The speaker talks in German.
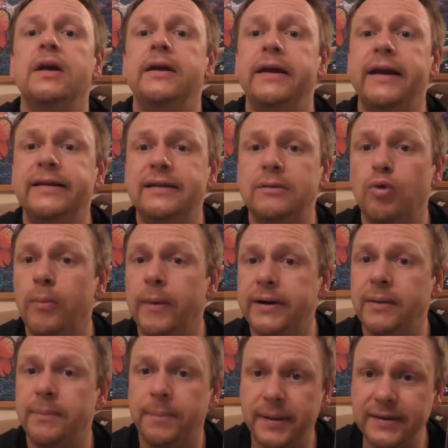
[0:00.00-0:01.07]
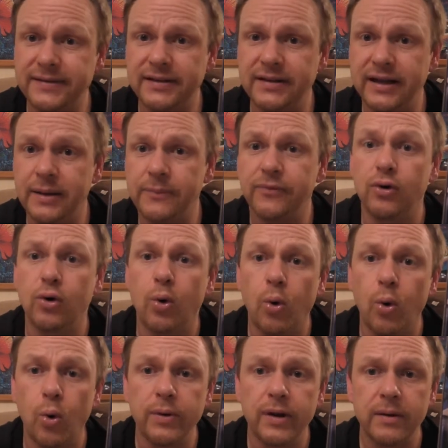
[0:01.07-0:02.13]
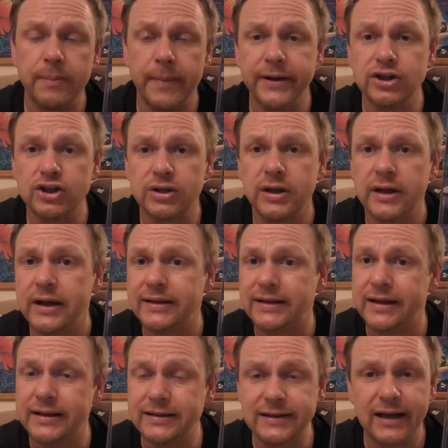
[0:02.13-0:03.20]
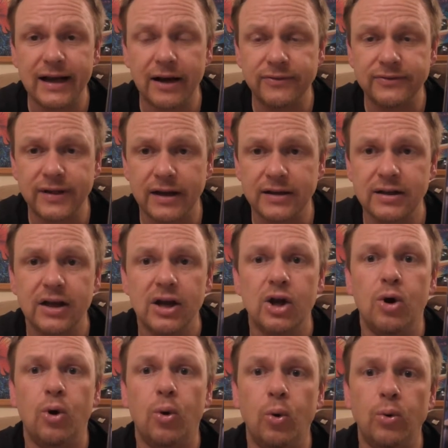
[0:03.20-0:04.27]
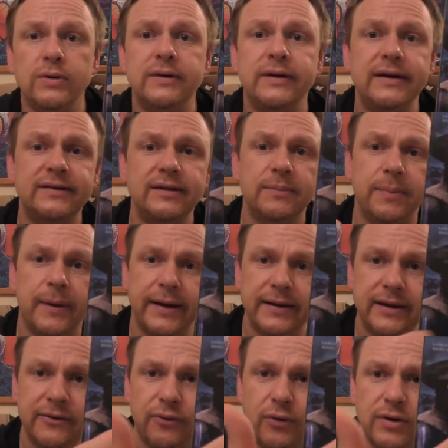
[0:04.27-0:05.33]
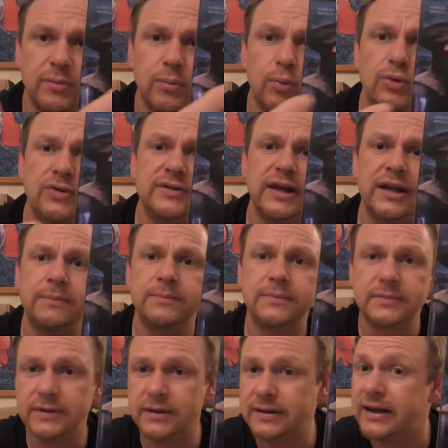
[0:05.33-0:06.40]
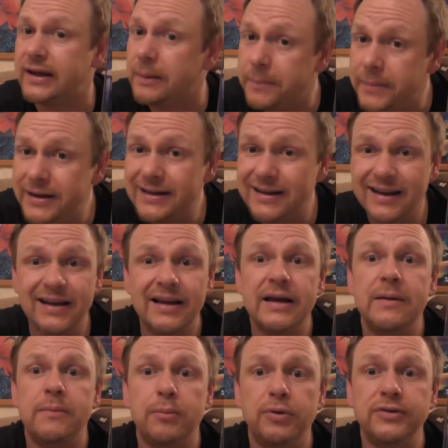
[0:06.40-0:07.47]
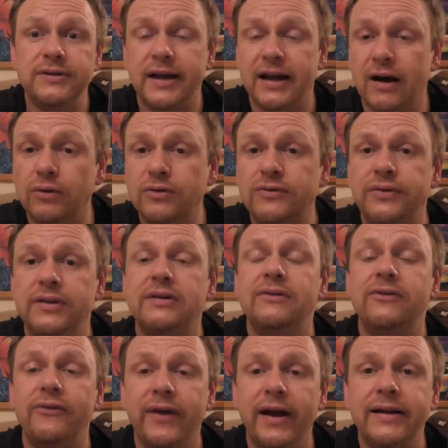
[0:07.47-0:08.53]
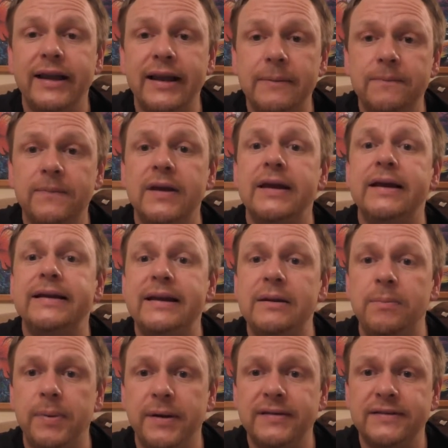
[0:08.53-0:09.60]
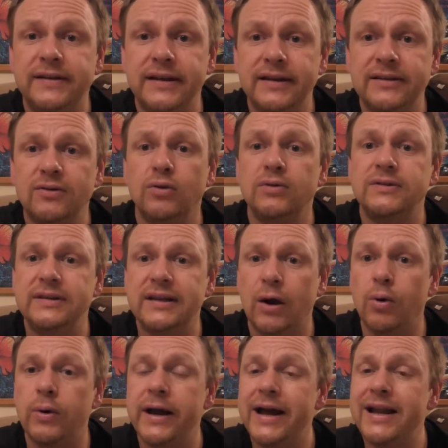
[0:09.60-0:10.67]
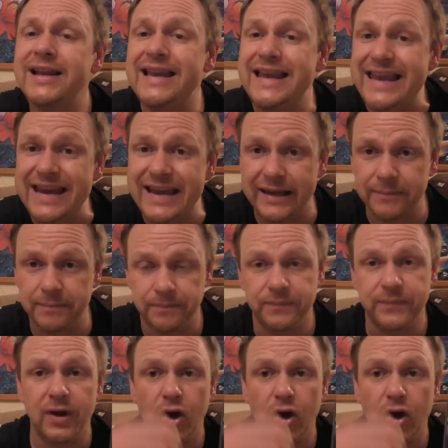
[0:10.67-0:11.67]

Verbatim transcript: Hier geht es eben um eine Bestie, die eben 100 Menschen dahingerafft hat und diese beiden hier vorne müssen eben, Ermittler müssen herausfinden, wer halt eben die Beste ist und sie auch erlegen.